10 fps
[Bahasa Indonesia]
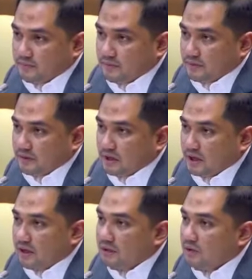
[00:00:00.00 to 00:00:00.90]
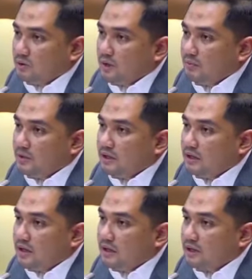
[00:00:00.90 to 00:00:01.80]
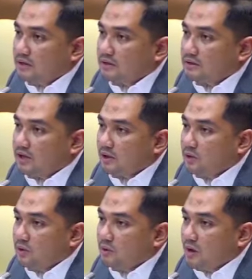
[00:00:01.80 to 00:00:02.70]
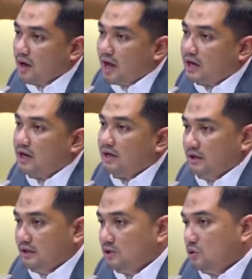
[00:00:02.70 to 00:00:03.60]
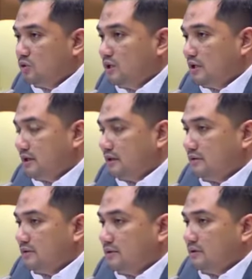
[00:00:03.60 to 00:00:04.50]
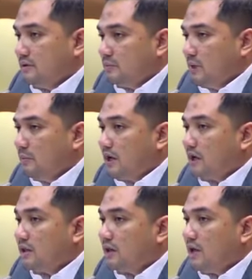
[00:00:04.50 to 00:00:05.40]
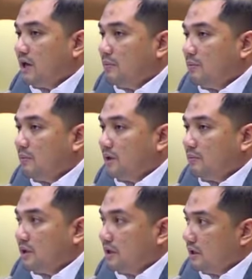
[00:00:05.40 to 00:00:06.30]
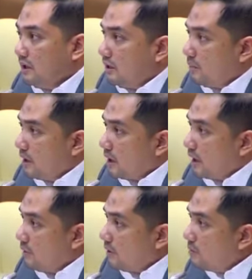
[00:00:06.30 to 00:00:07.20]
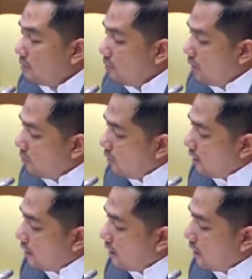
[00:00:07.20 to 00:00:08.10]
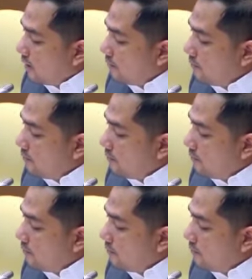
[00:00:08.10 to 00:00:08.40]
Karena tentu kami tidak satu arah ini diskusinya. BPK telah lama menyampaikan ini kepada kami berbulan-bulan yang lalu